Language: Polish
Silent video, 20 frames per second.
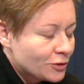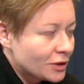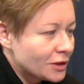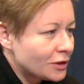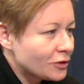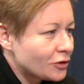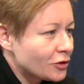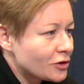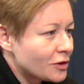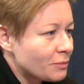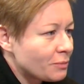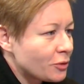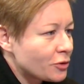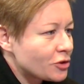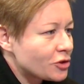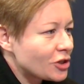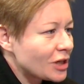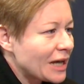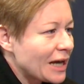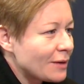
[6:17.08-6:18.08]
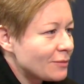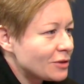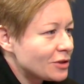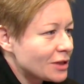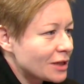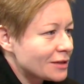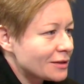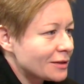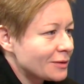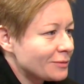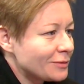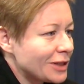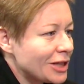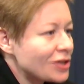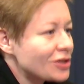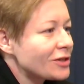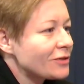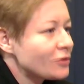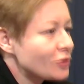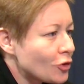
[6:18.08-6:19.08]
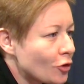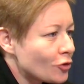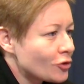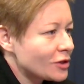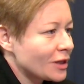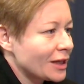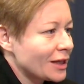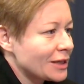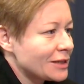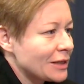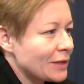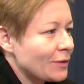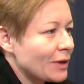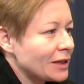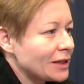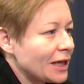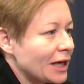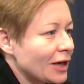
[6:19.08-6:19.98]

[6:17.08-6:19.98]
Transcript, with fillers: czyli to, że postrzegamy czasem jeszcze wciąż takie działanie